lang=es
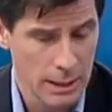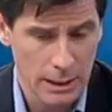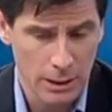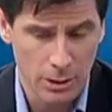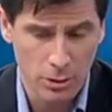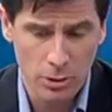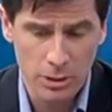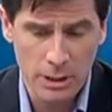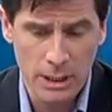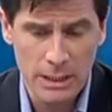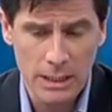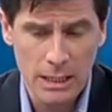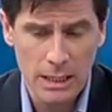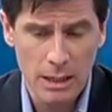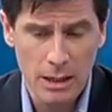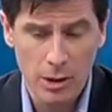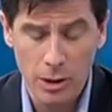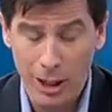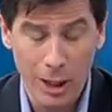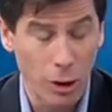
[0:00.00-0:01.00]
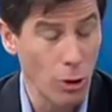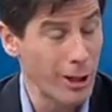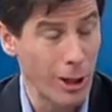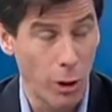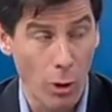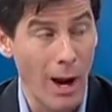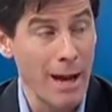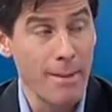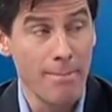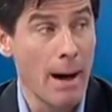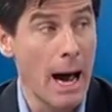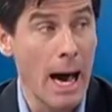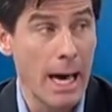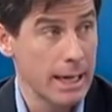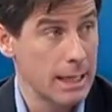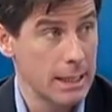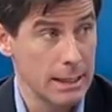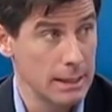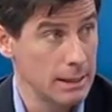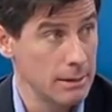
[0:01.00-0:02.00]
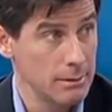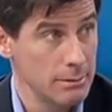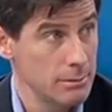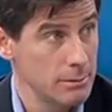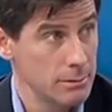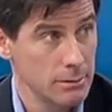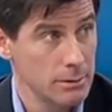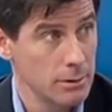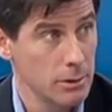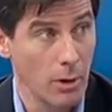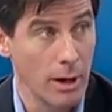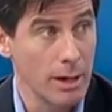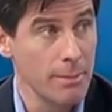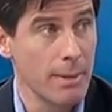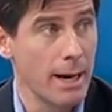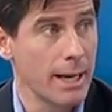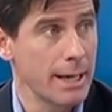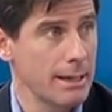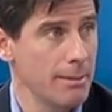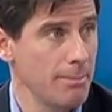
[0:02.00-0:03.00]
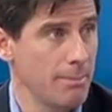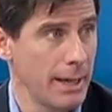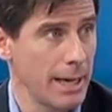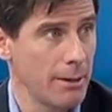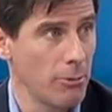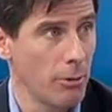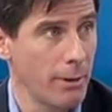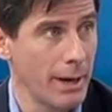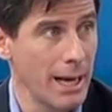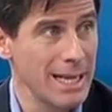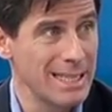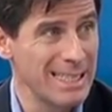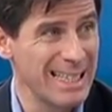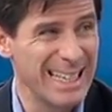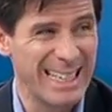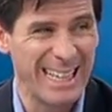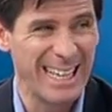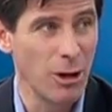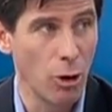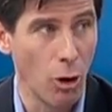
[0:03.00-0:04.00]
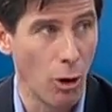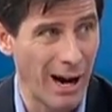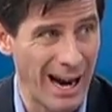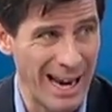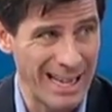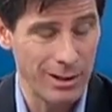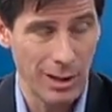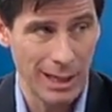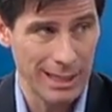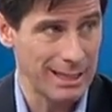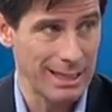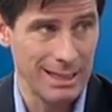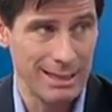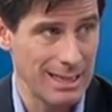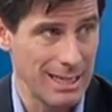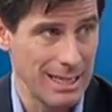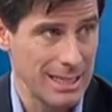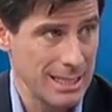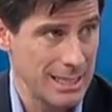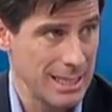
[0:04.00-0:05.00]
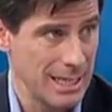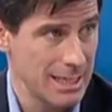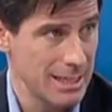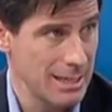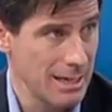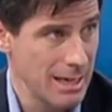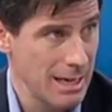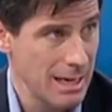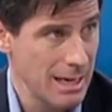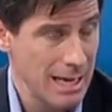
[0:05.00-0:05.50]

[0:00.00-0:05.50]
Entonces, creo que no hay margen, no hay margen para volver a decirle que no a estas tendencias.